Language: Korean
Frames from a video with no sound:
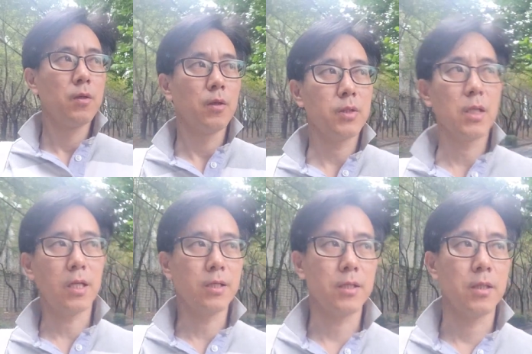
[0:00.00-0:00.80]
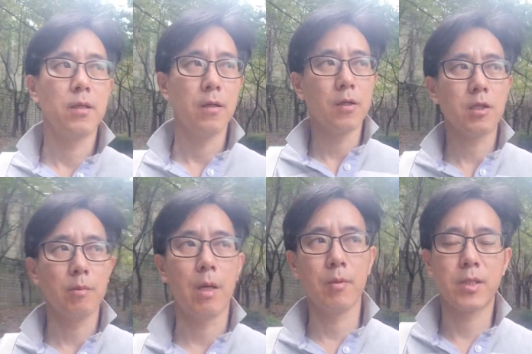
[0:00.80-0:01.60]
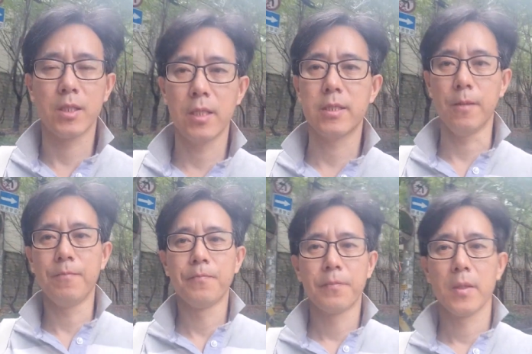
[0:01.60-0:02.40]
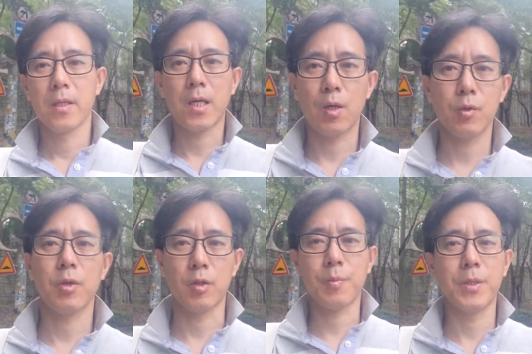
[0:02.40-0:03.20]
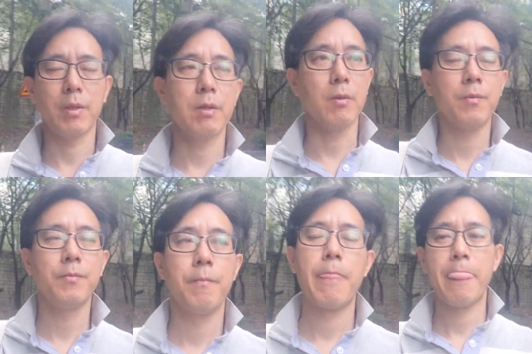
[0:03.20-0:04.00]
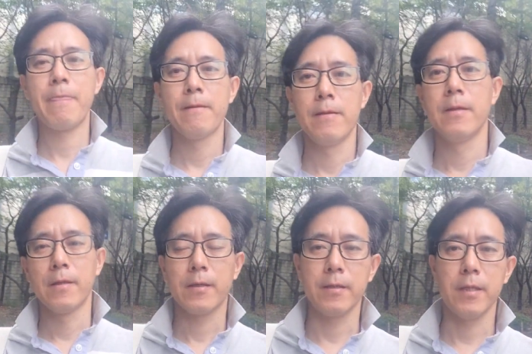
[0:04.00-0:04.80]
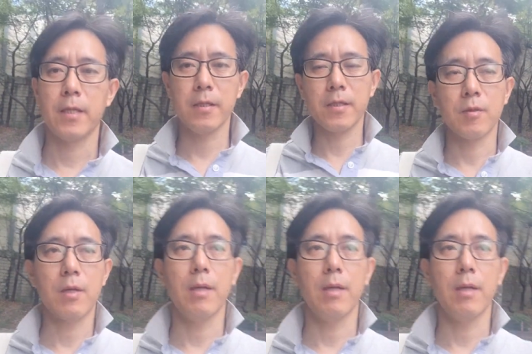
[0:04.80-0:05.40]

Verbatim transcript: 어떻게 살지 어떤 마음으로 지낼지 각오도 계속 필요하고 그런 얘기들 계속